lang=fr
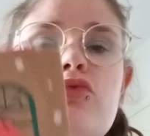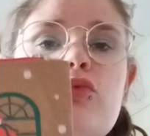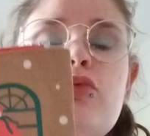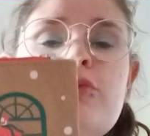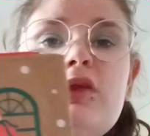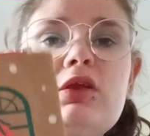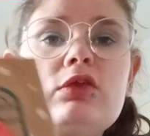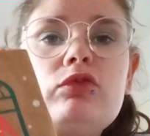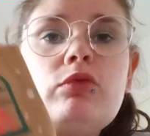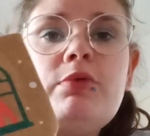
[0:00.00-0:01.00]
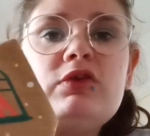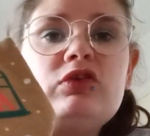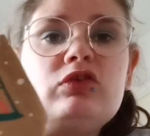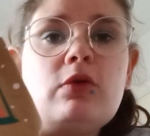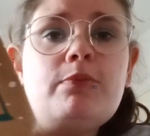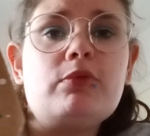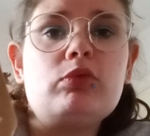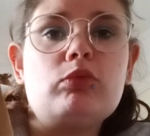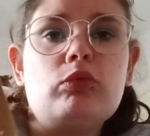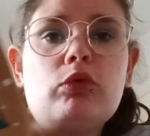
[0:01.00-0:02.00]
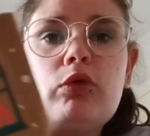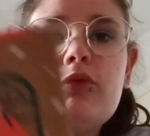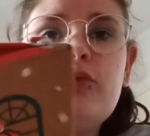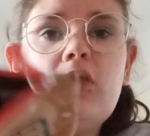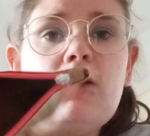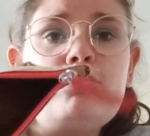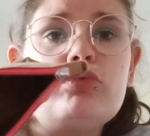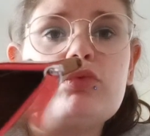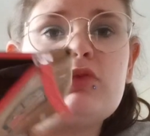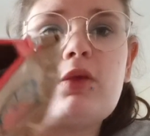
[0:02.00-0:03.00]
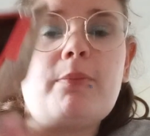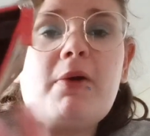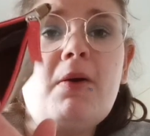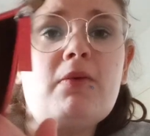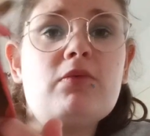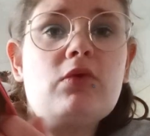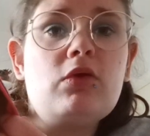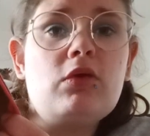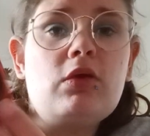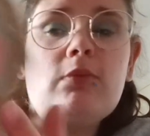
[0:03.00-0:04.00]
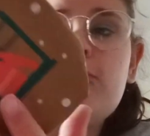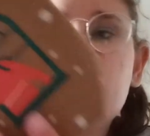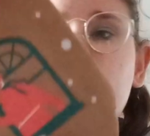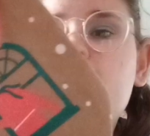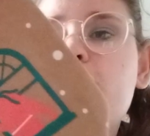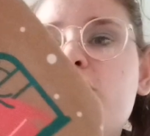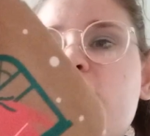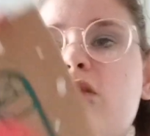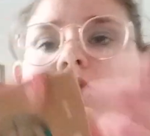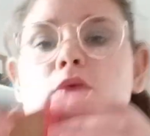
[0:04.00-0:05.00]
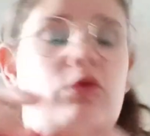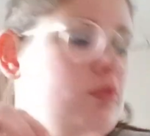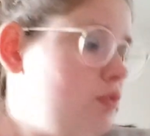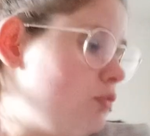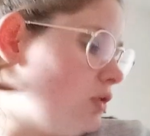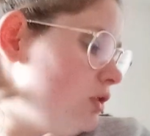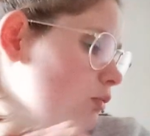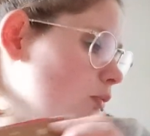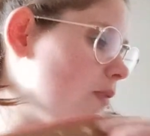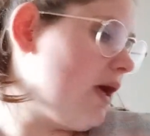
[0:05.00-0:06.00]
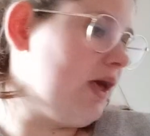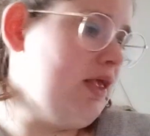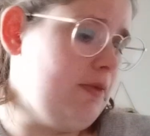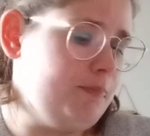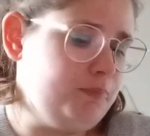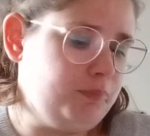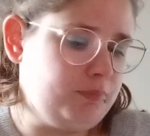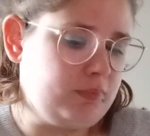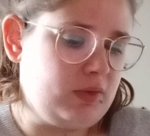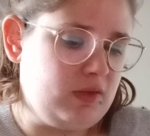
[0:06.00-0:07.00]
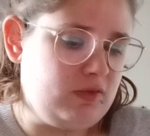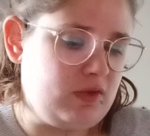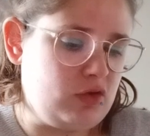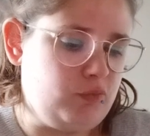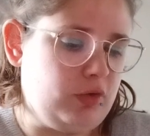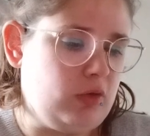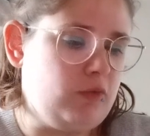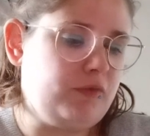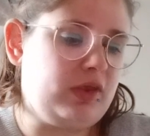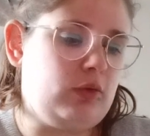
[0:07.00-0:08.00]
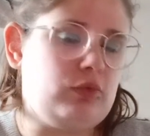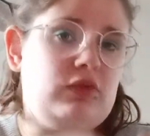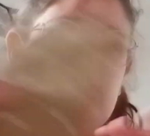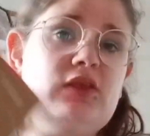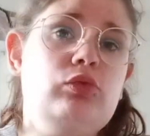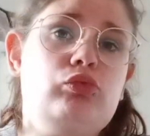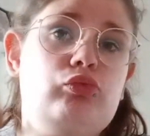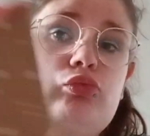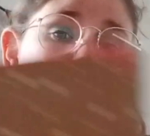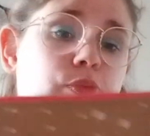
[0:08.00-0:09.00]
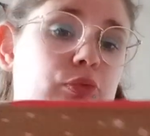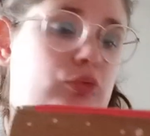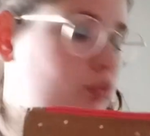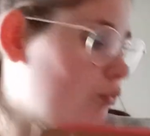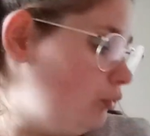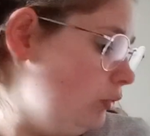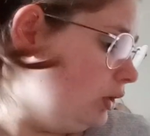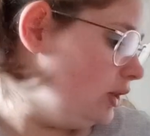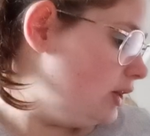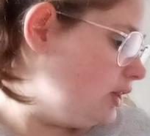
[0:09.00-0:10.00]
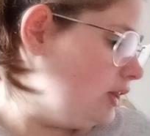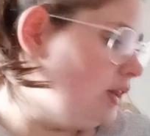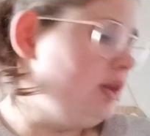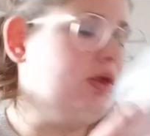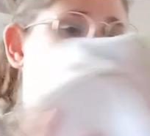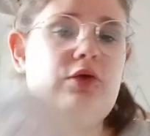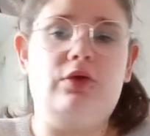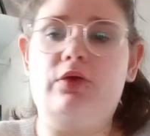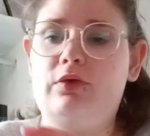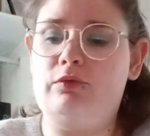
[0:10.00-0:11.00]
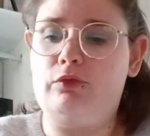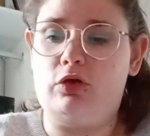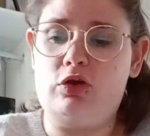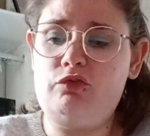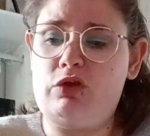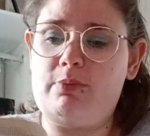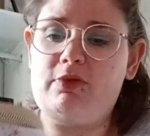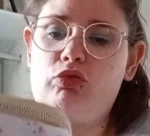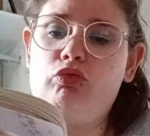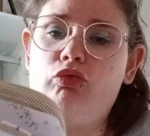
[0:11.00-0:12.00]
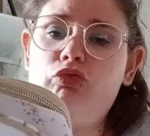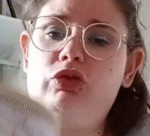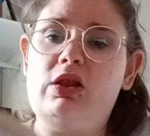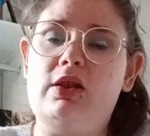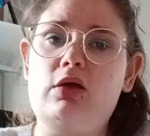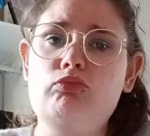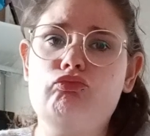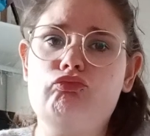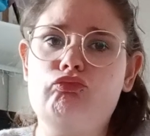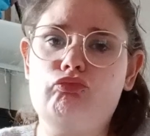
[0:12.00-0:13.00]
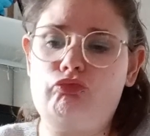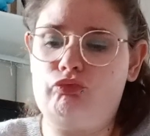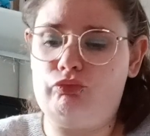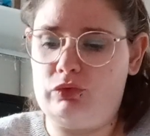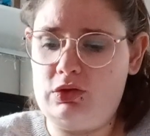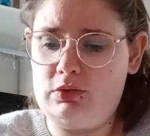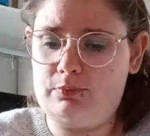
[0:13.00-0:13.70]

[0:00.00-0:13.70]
du coup mais The Body Shop donc euh, voilà plutôt sympa. Petite pochette comme ceci donc pareil. Ça, je vais offrir aussi, du coup, pour le coup. Euh, voilà, je vais la mettre dans celle-là. Ça,